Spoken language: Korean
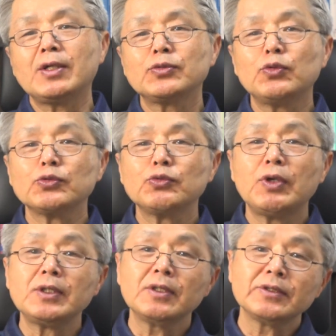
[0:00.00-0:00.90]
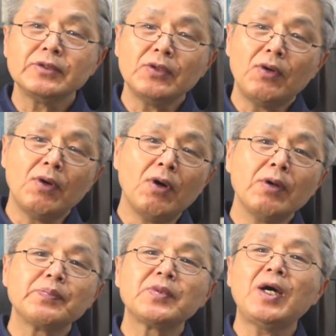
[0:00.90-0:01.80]
소중한 것은
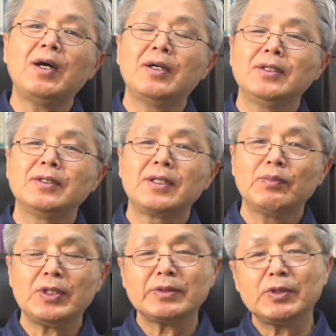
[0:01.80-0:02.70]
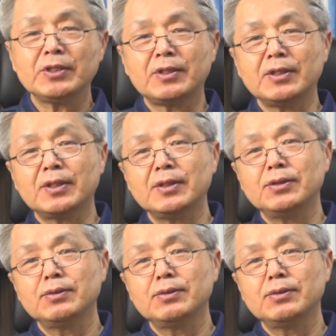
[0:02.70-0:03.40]
없다, 이렇게 말씀하셨다니까요.